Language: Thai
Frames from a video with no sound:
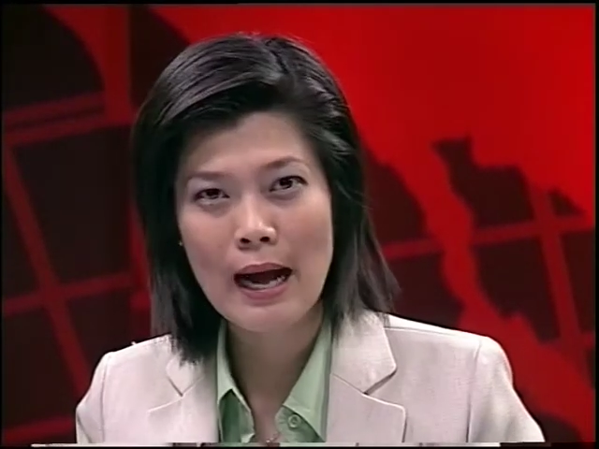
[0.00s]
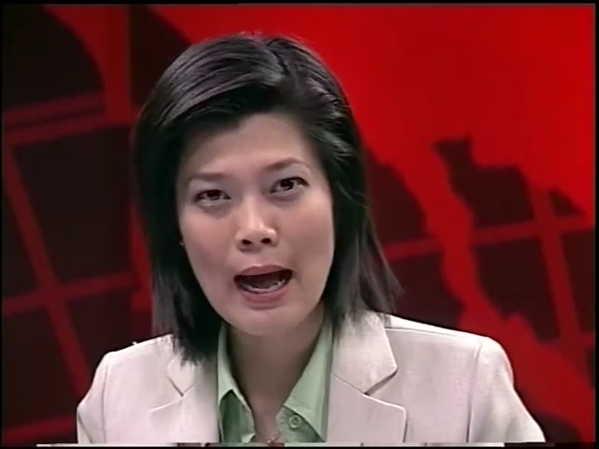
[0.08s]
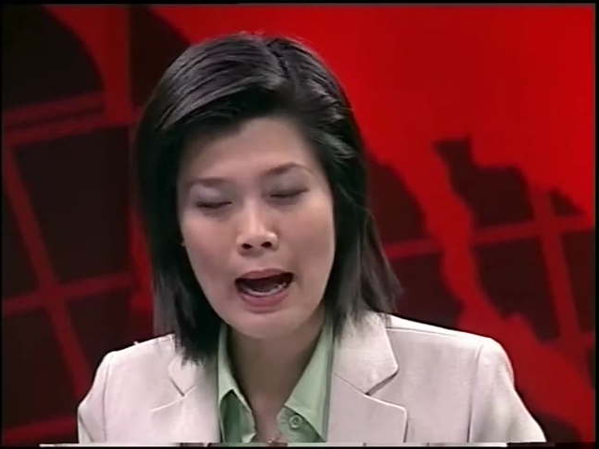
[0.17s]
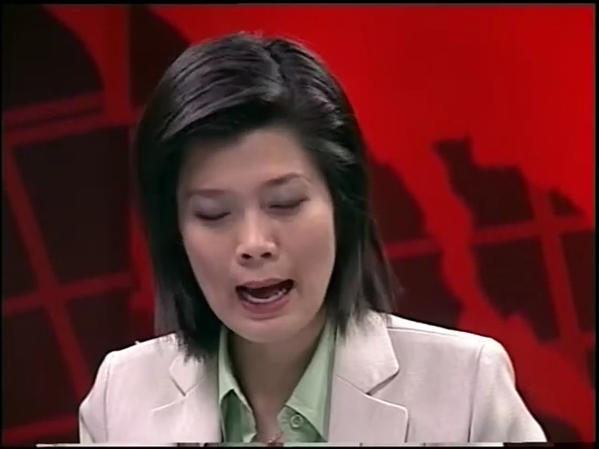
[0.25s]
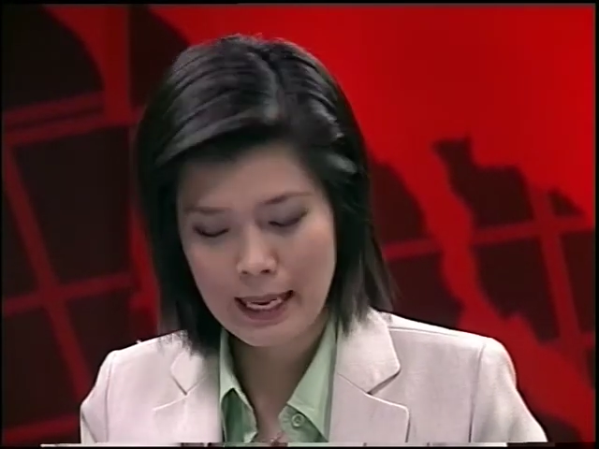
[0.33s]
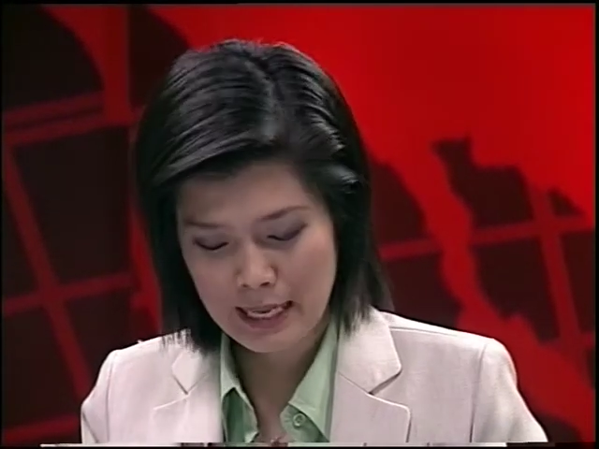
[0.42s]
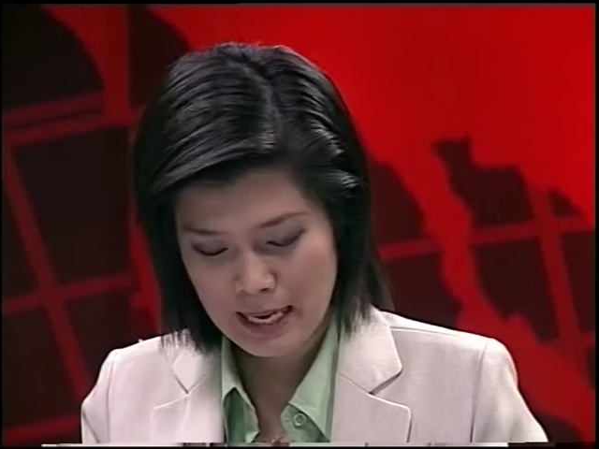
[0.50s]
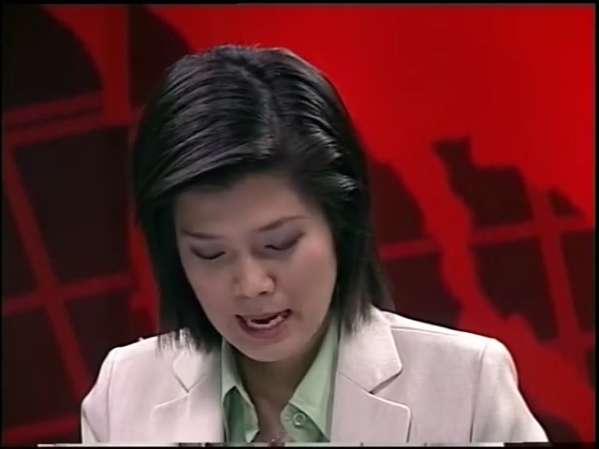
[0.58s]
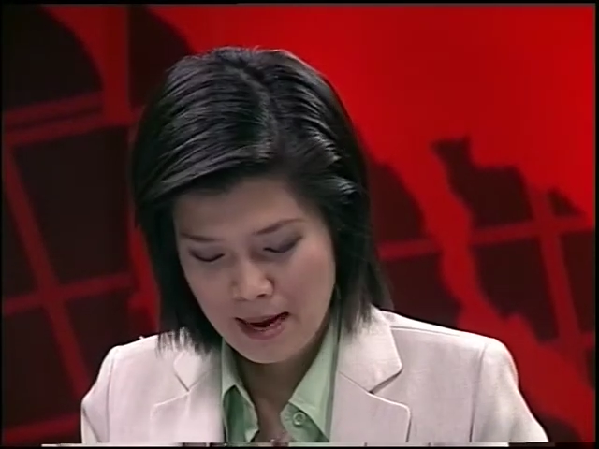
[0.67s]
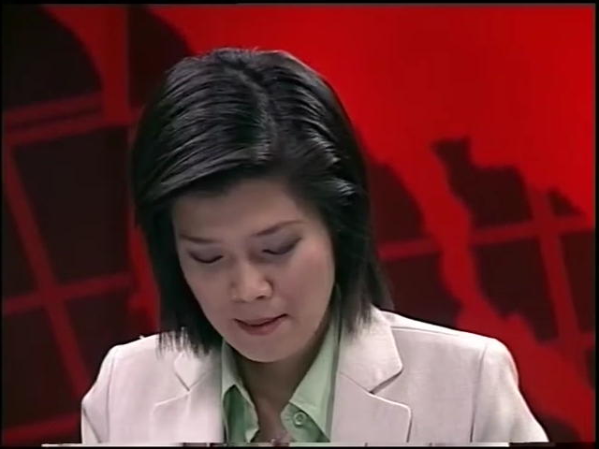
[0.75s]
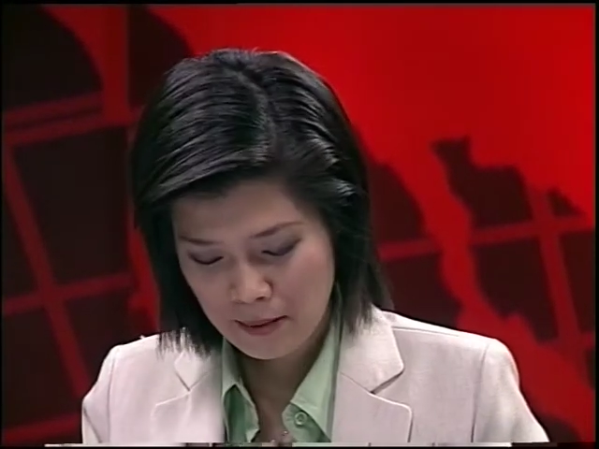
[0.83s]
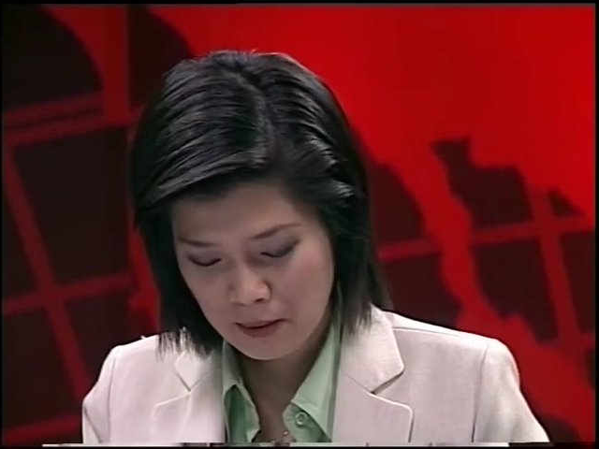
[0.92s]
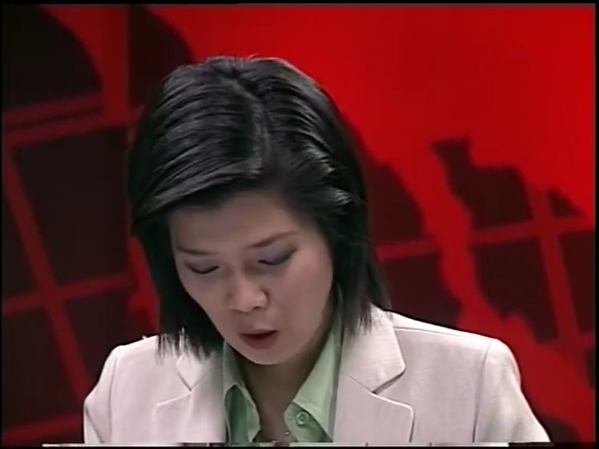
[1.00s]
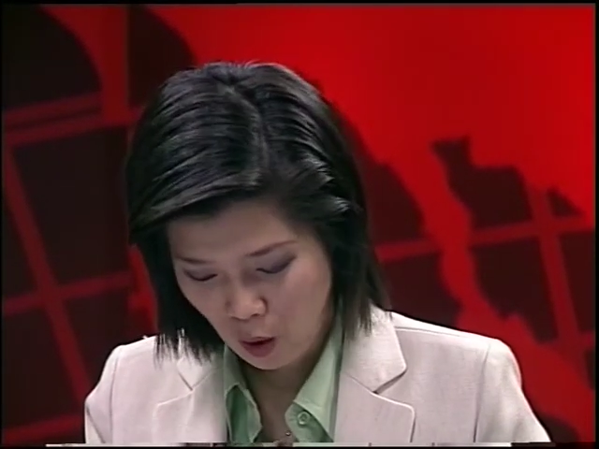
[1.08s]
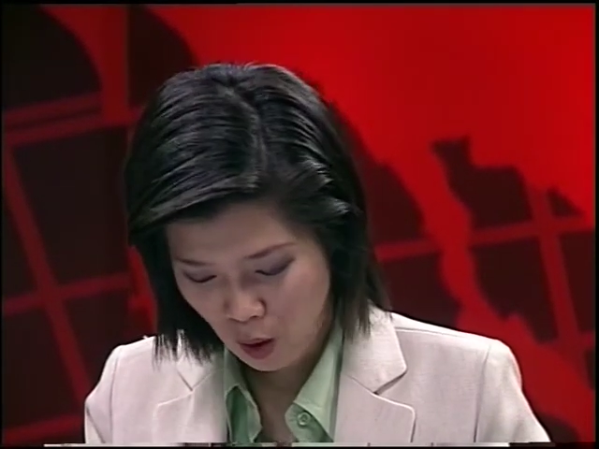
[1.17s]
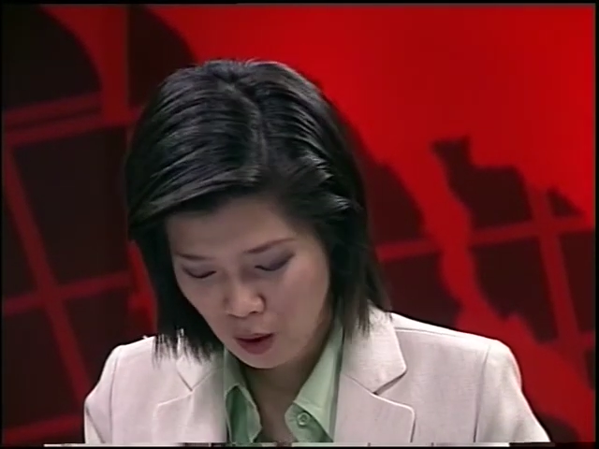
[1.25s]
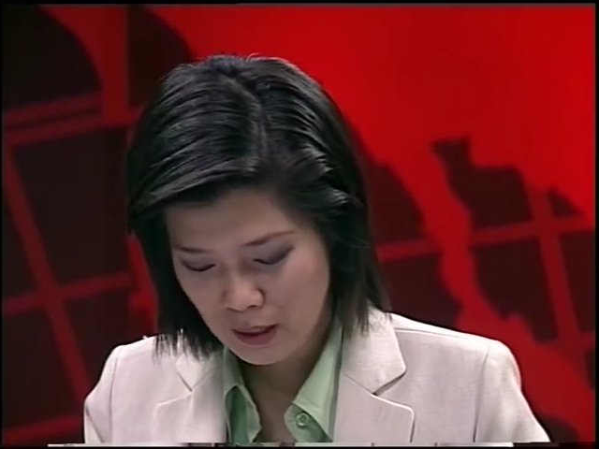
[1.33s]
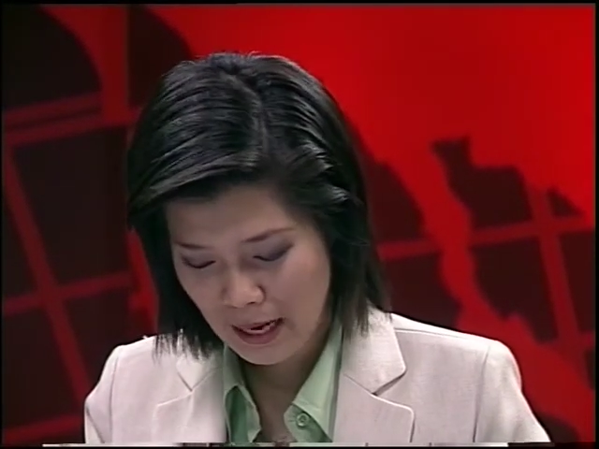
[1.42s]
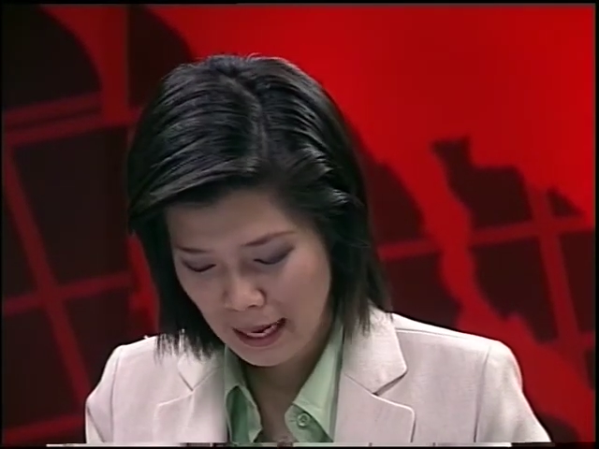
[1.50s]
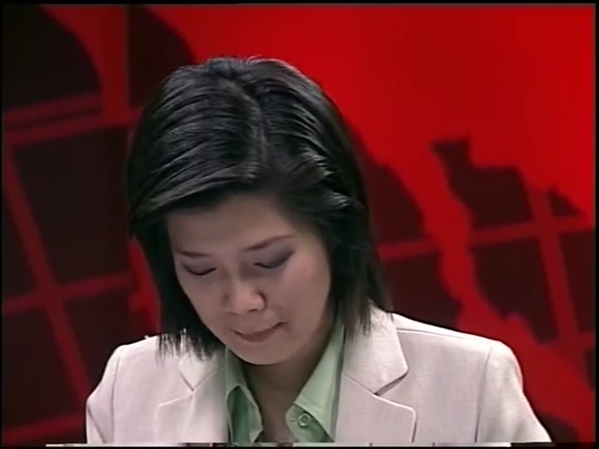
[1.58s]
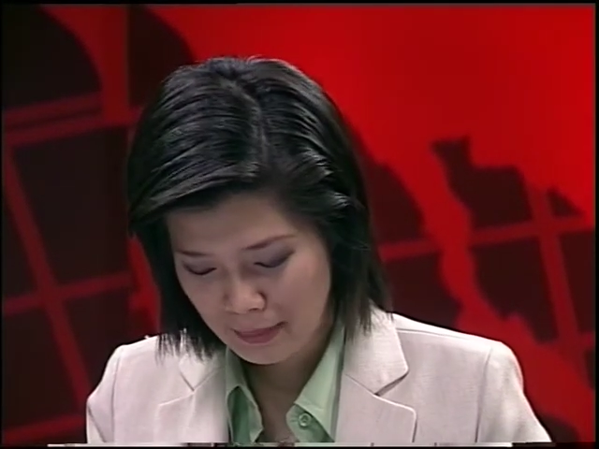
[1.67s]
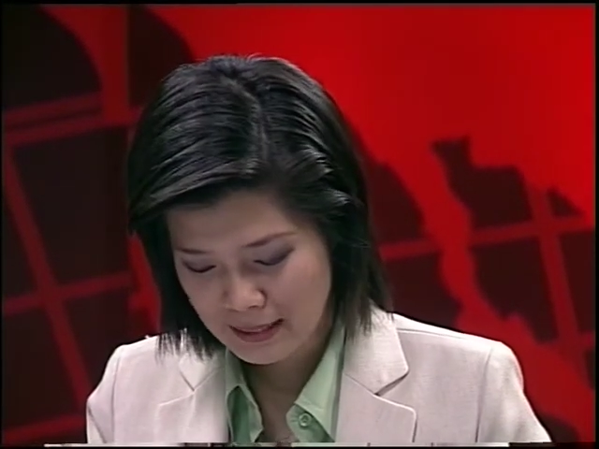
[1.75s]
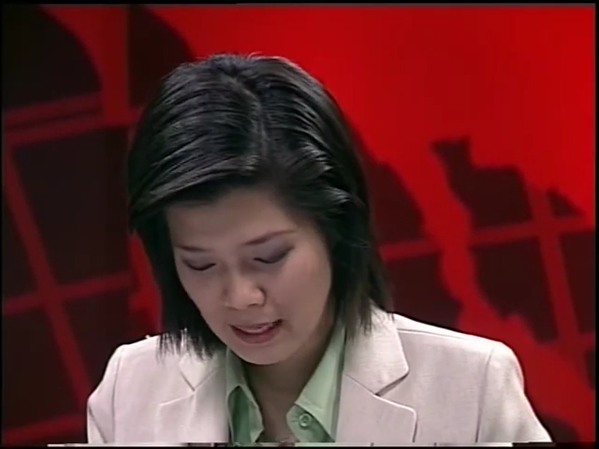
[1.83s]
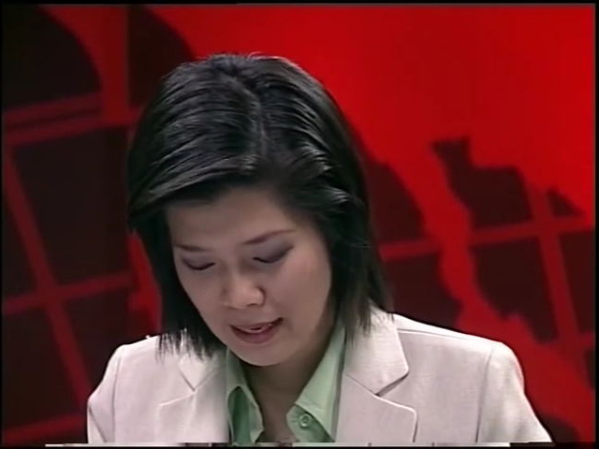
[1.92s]
การของการ
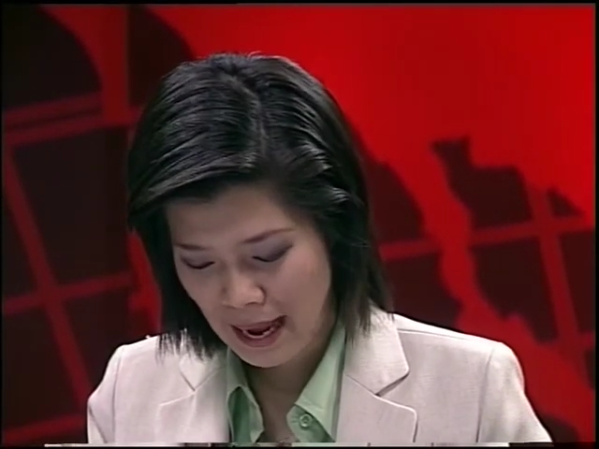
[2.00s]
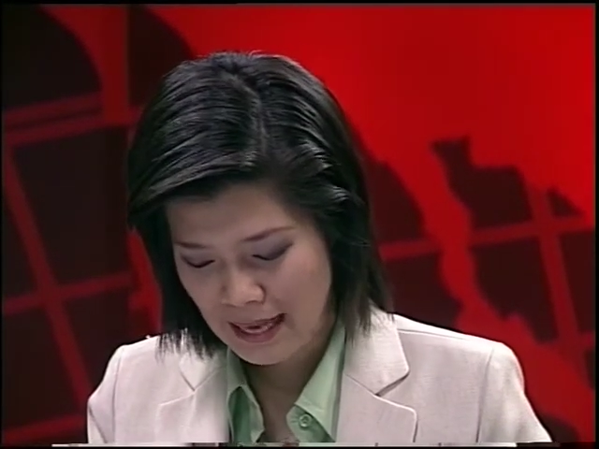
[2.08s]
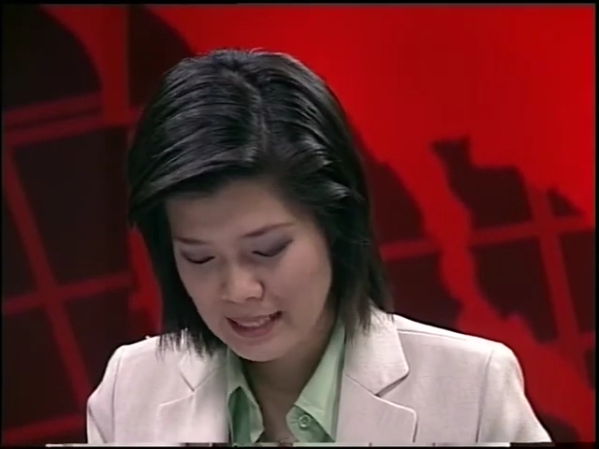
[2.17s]
พัฒนา